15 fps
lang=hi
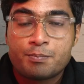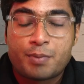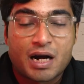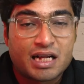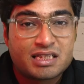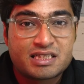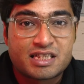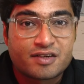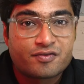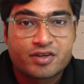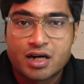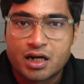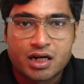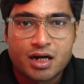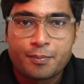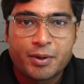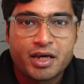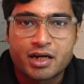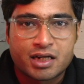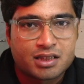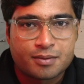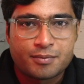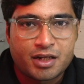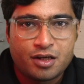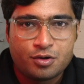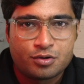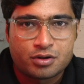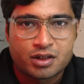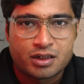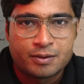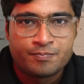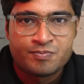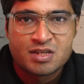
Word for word: बात सिर्फ गंगा पे ही खत्म नहीं होती